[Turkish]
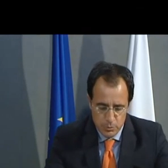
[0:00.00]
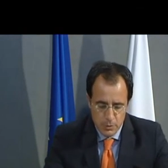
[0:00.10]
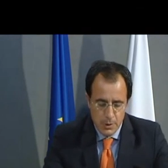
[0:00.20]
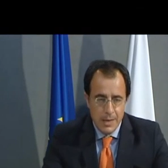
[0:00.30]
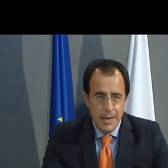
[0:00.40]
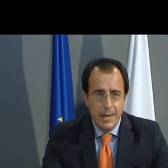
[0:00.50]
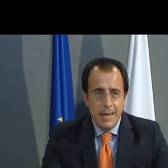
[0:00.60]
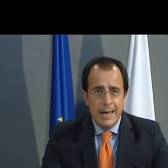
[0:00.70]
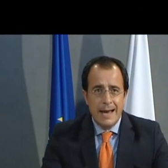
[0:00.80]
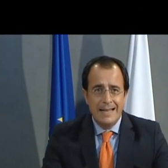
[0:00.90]
Ayk
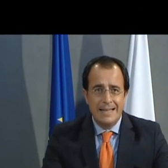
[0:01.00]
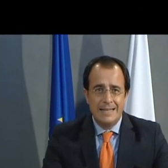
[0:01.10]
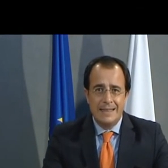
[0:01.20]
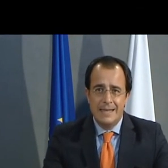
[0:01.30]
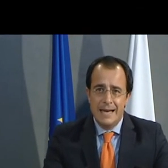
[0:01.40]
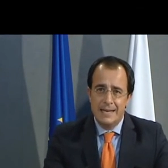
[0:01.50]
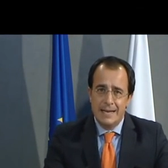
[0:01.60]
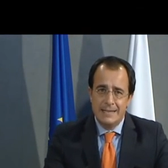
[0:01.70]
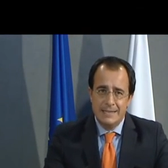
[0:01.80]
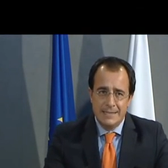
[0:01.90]
ve Kıbrıs Rum Enerji
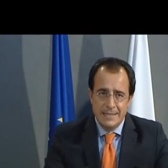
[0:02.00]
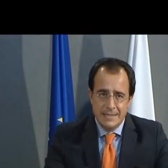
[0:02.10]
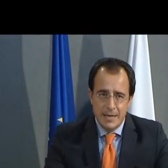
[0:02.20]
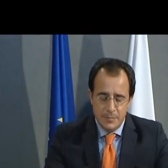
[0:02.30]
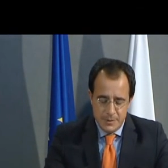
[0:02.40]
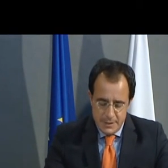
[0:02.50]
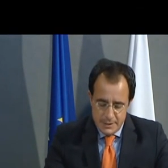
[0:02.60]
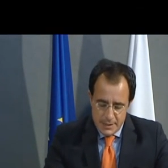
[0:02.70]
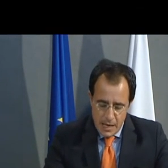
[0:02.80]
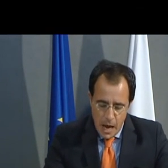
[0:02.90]
Düzenleme Kurulu
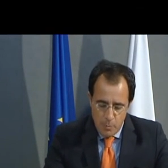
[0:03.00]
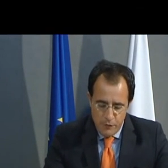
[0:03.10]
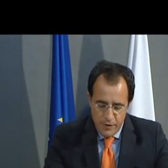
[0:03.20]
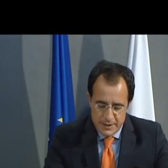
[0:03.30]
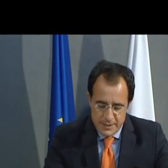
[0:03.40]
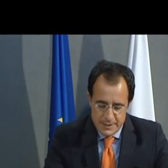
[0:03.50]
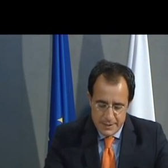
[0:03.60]
REAK'ın